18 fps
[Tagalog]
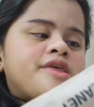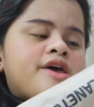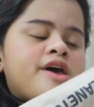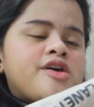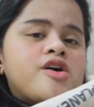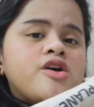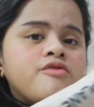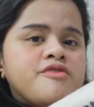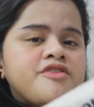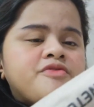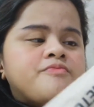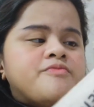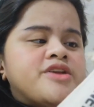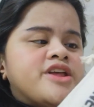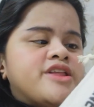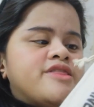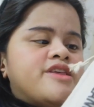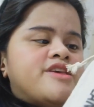I always
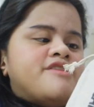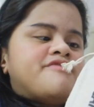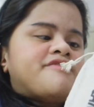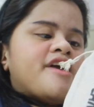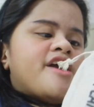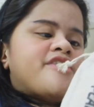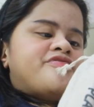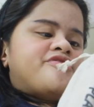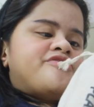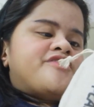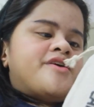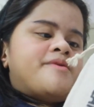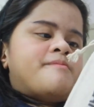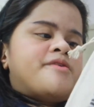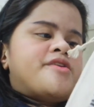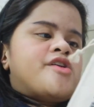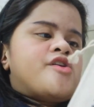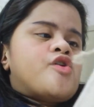bring this kahit
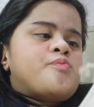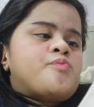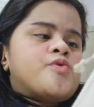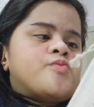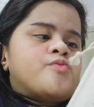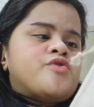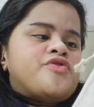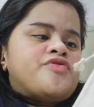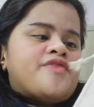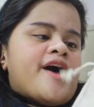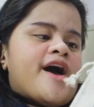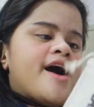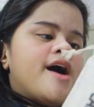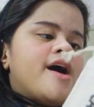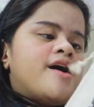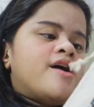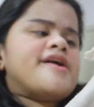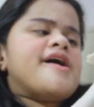saan man ako
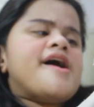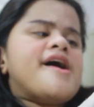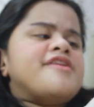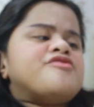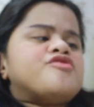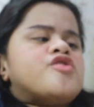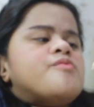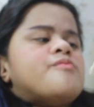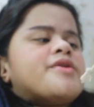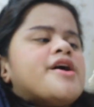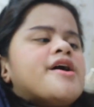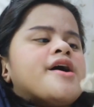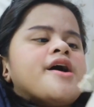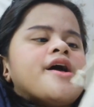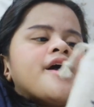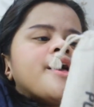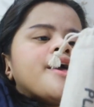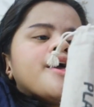pumunta. Guys, sobrang
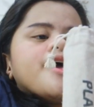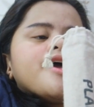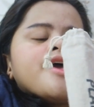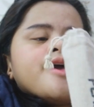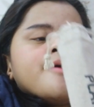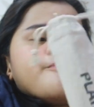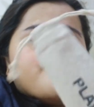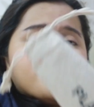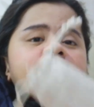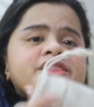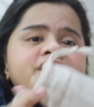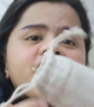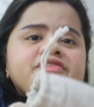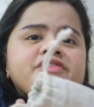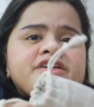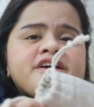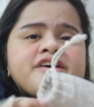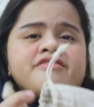
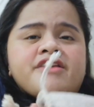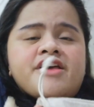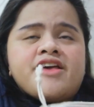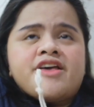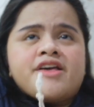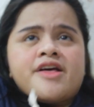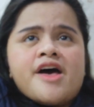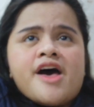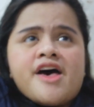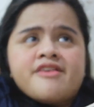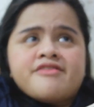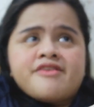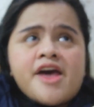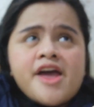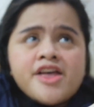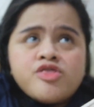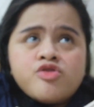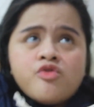importante kasi as
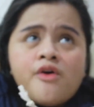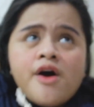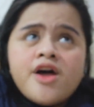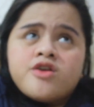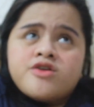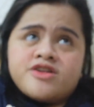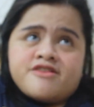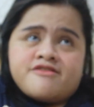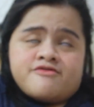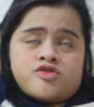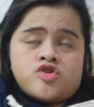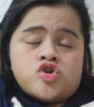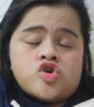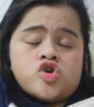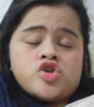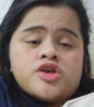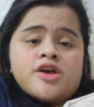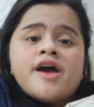I do a
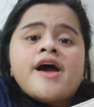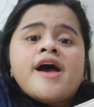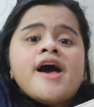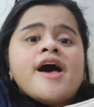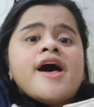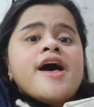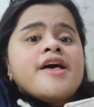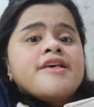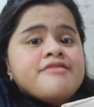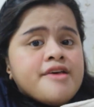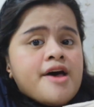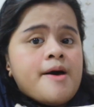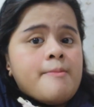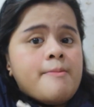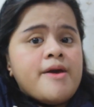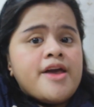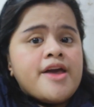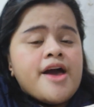research,
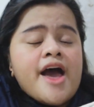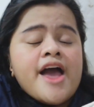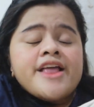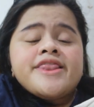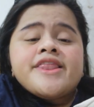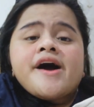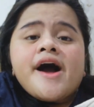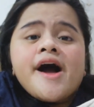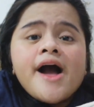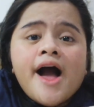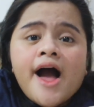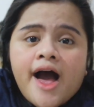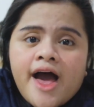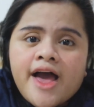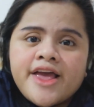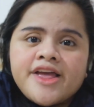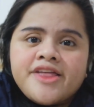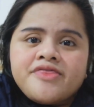sabi ay
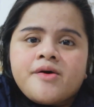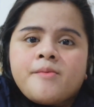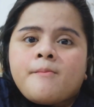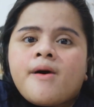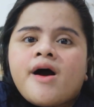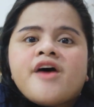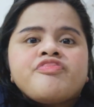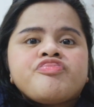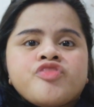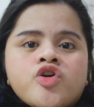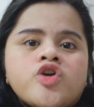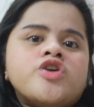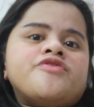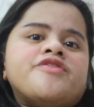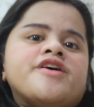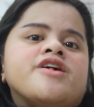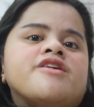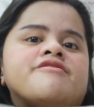nakakain ng mga
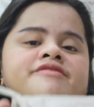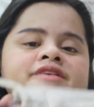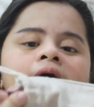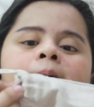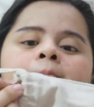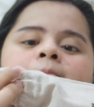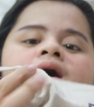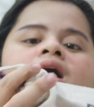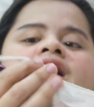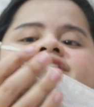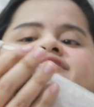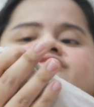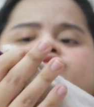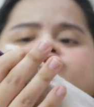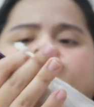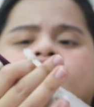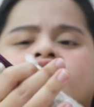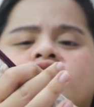turtles ang mga
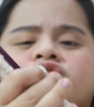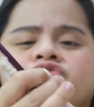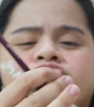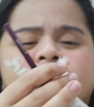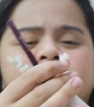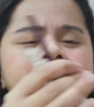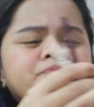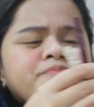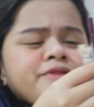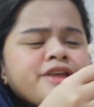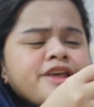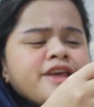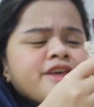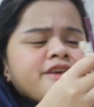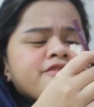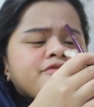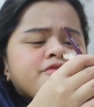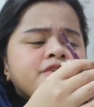straw. So
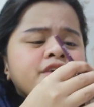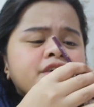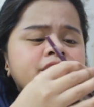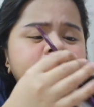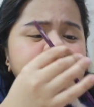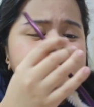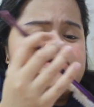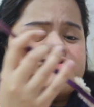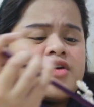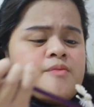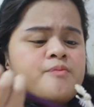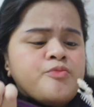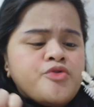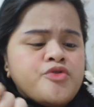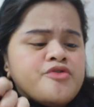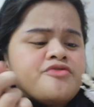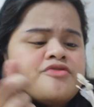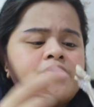please, stop
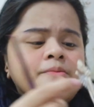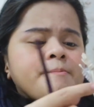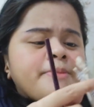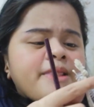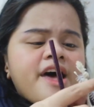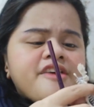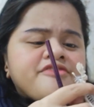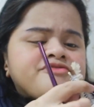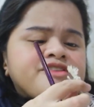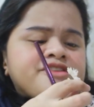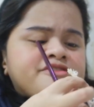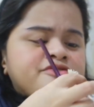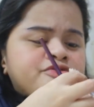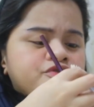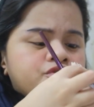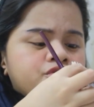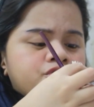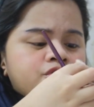using plastic
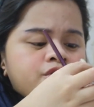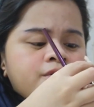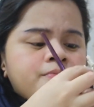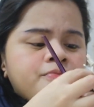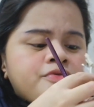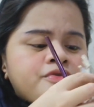straw.